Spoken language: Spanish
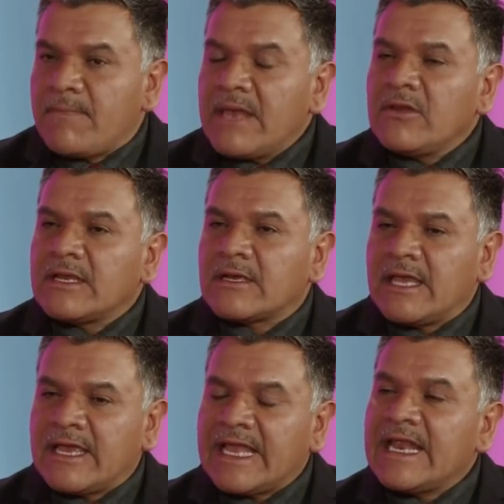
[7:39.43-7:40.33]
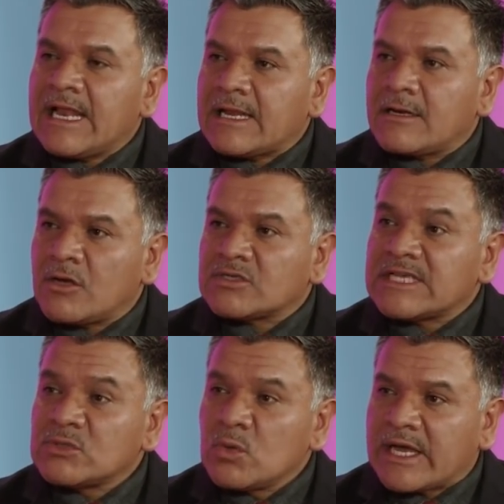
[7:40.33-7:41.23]
pero en general los
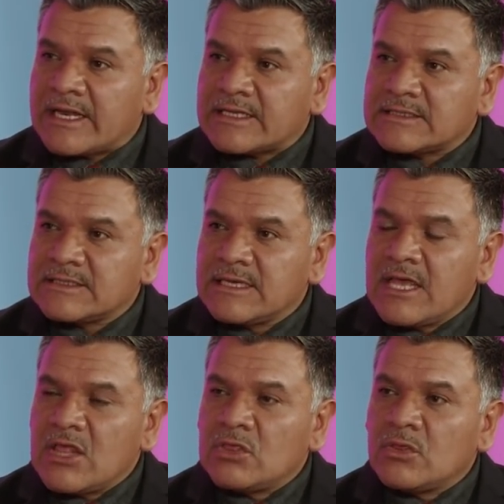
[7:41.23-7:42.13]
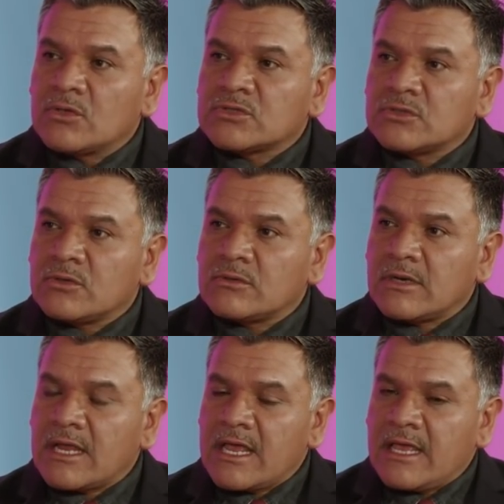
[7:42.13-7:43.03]
azúcares no son
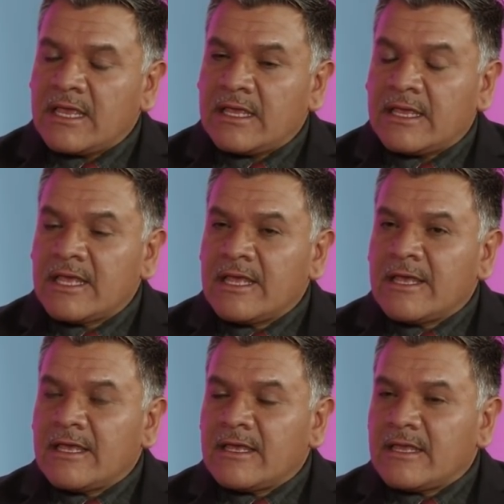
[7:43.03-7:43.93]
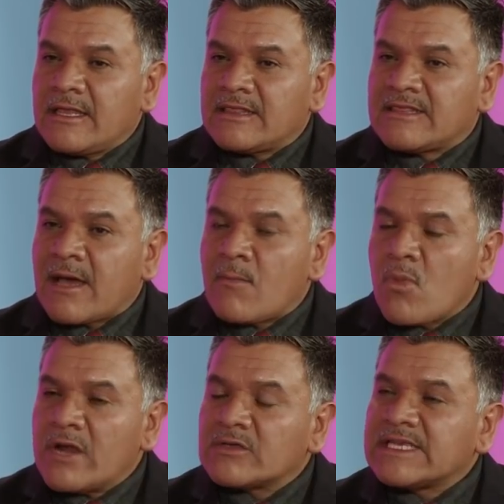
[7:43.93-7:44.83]
eh, tan
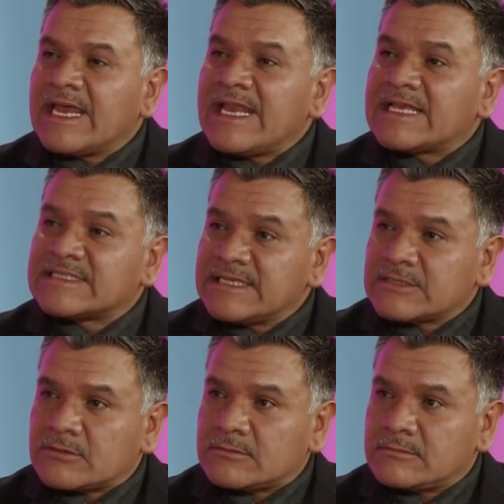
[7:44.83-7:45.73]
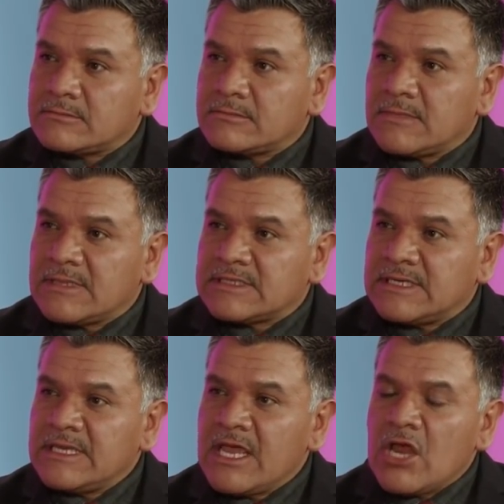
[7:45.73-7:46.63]
buenos en exceso.
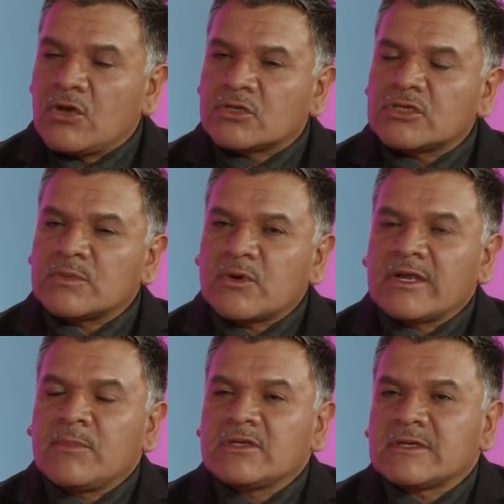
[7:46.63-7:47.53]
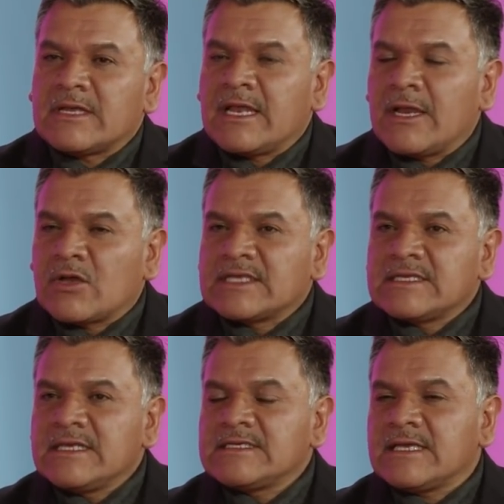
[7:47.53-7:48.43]
¿sí? Nosotros, por ejemplo, eh, lo que se
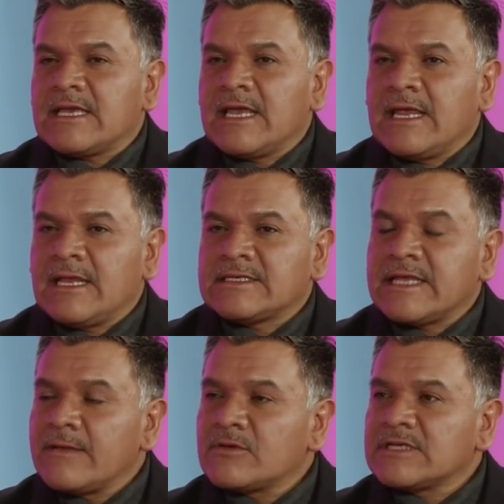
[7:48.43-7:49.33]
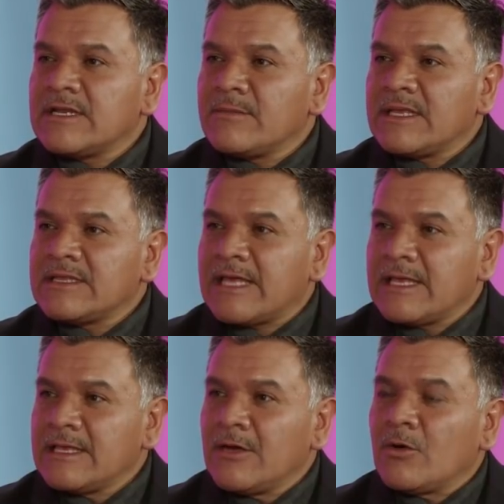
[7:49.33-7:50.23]
dice, el cerebro se alimenta
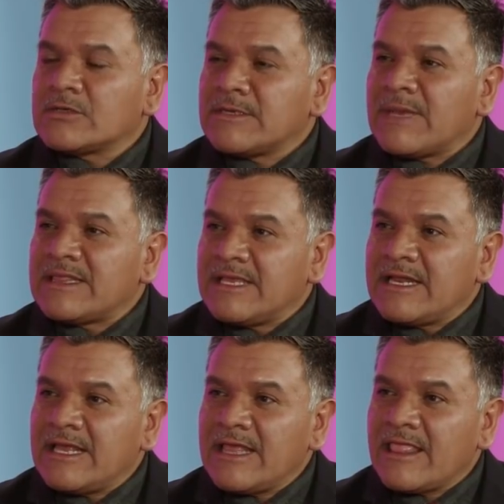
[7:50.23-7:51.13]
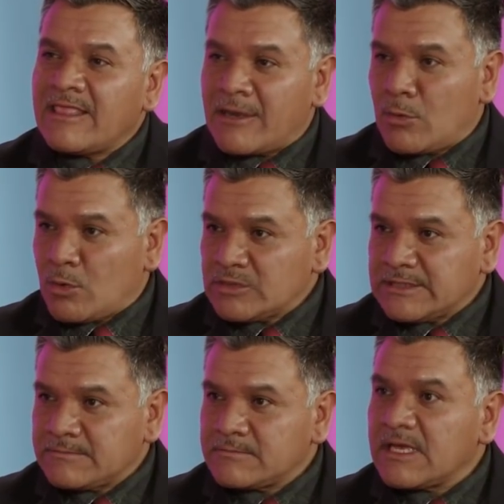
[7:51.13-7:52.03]
o se mantiene de
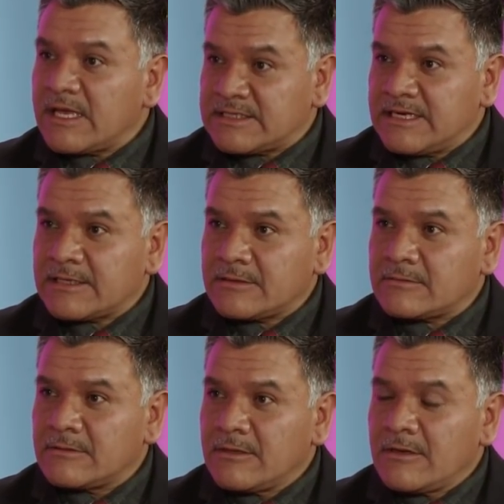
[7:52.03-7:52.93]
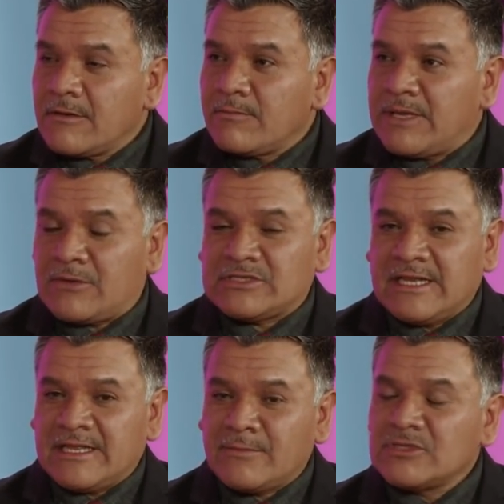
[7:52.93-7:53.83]
glucosa, es cierto, pero si
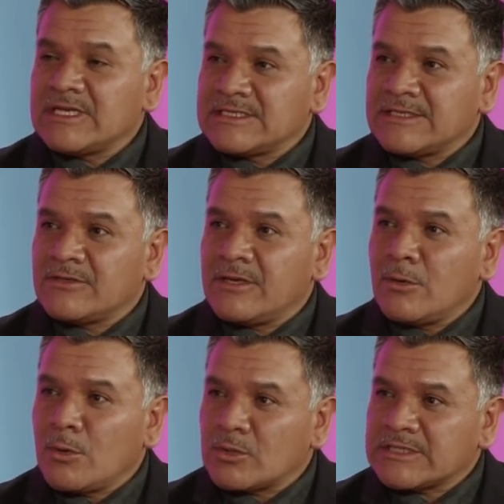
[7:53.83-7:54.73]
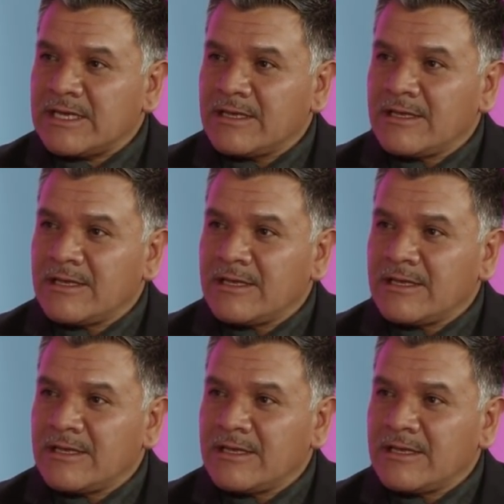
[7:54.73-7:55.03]
le damos exceso de glucosa,